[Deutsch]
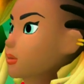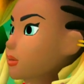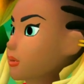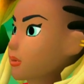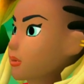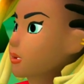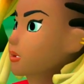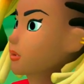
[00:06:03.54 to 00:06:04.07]

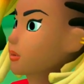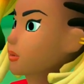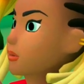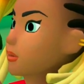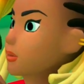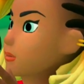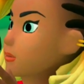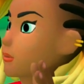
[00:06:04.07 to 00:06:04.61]
Keiner
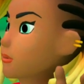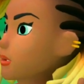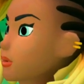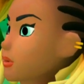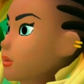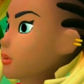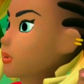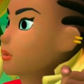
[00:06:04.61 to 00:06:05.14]
weiß,
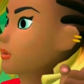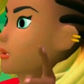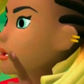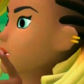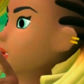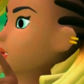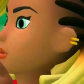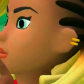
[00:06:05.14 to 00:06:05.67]
wann das
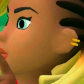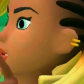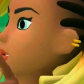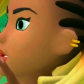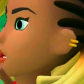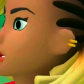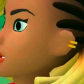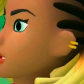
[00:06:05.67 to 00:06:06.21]
zeitlich
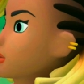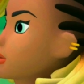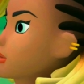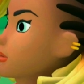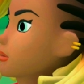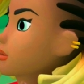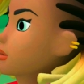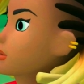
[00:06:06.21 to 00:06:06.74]
passieren wird,
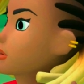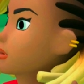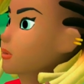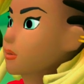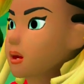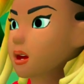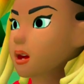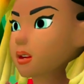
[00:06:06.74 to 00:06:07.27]
noch
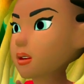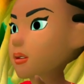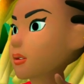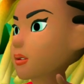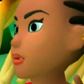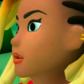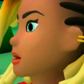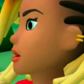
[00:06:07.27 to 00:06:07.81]
nicht mal die Engel